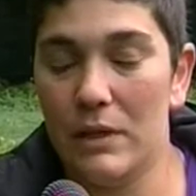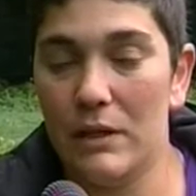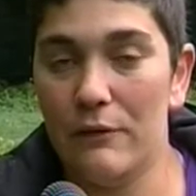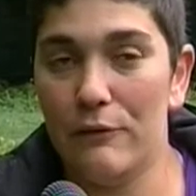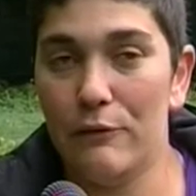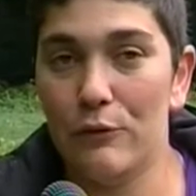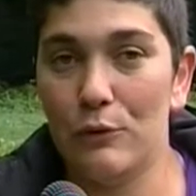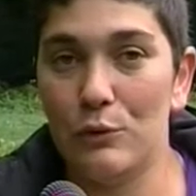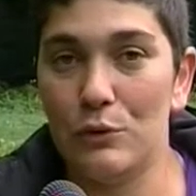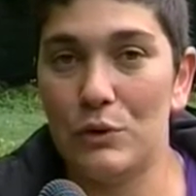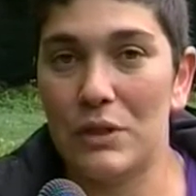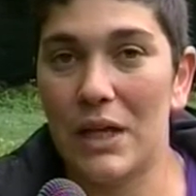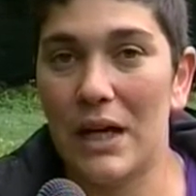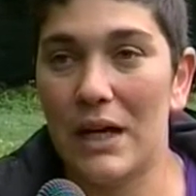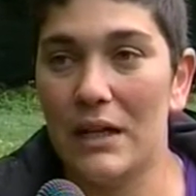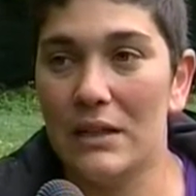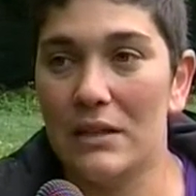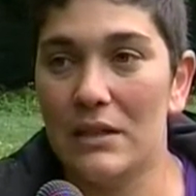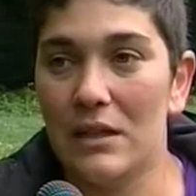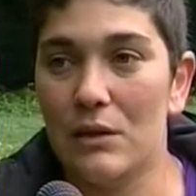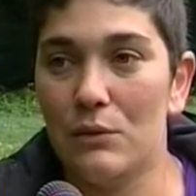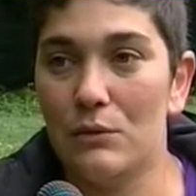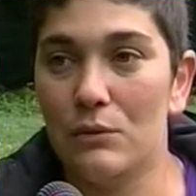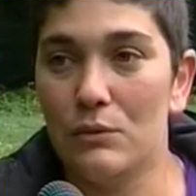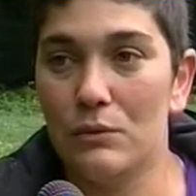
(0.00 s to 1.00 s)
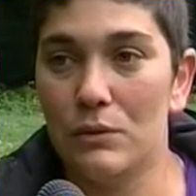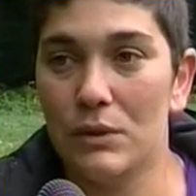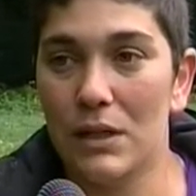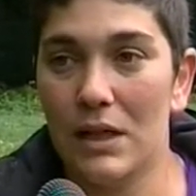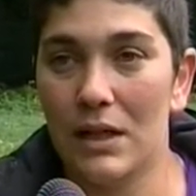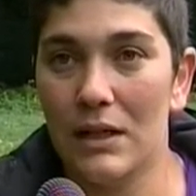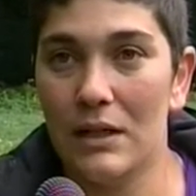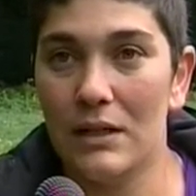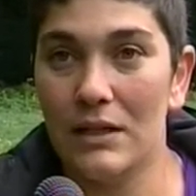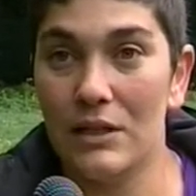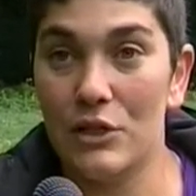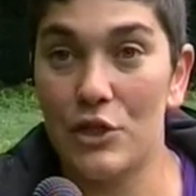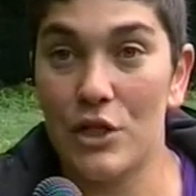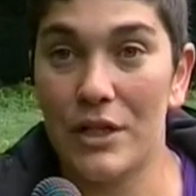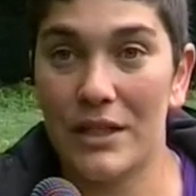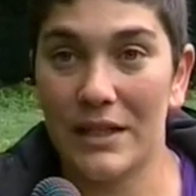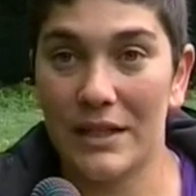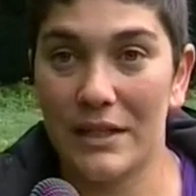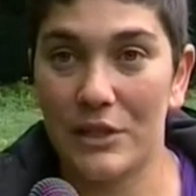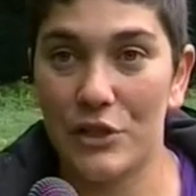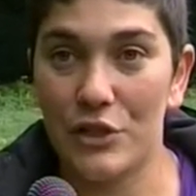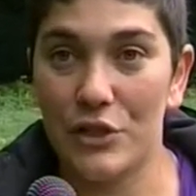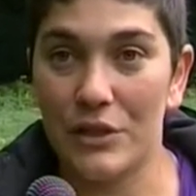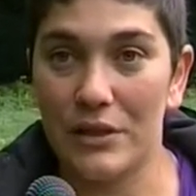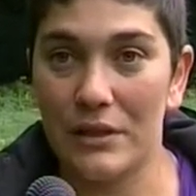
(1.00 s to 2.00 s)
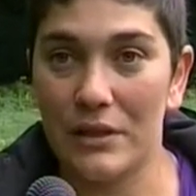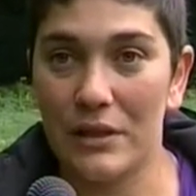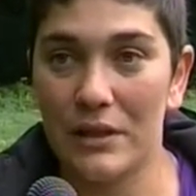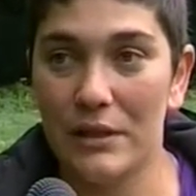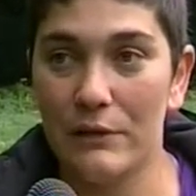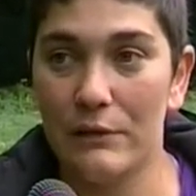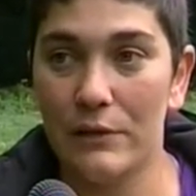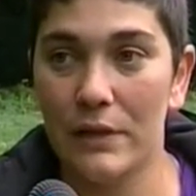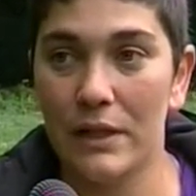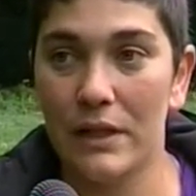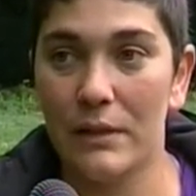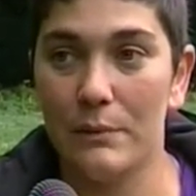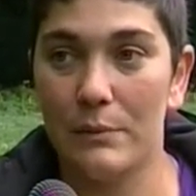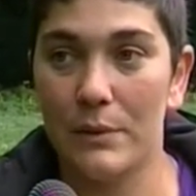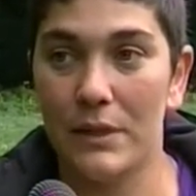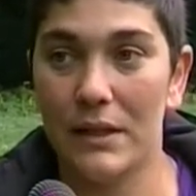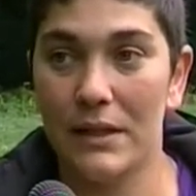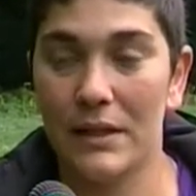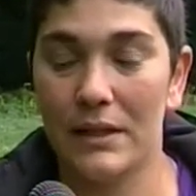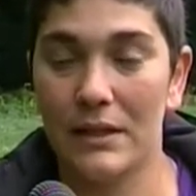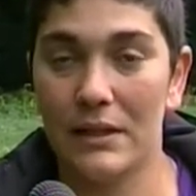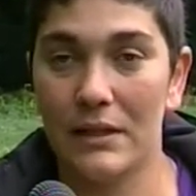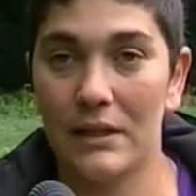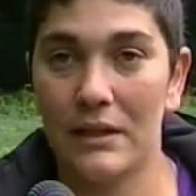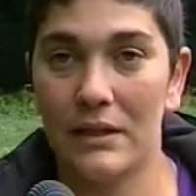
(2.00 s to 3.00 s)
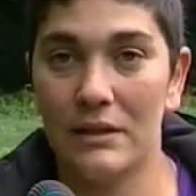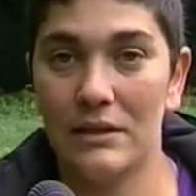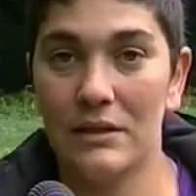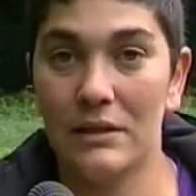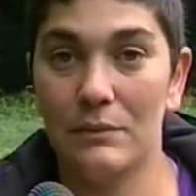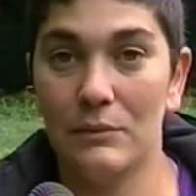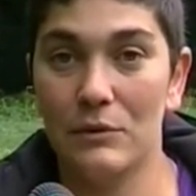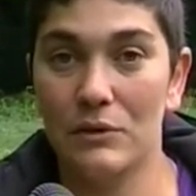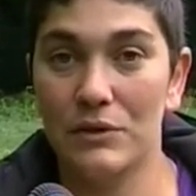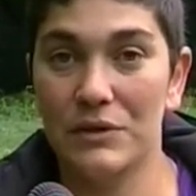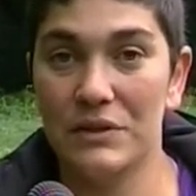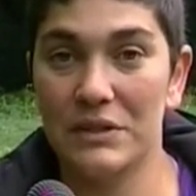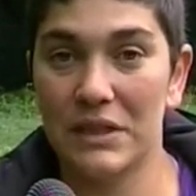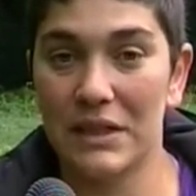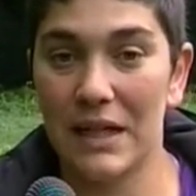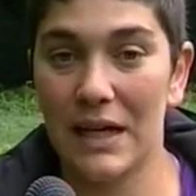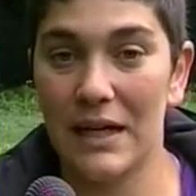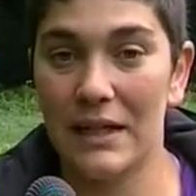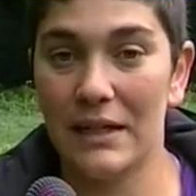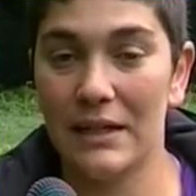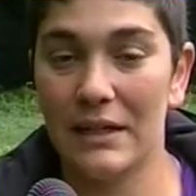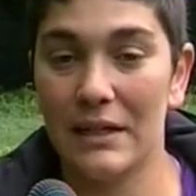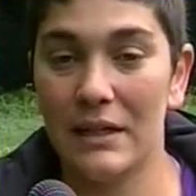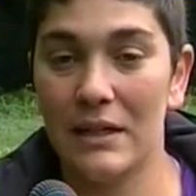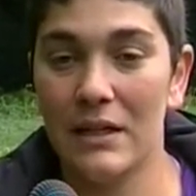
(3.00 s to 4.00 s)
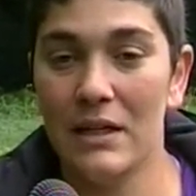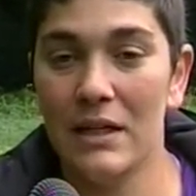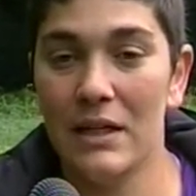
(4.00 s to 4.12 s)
affrontata una ricerca scientifica per eh, dimostrare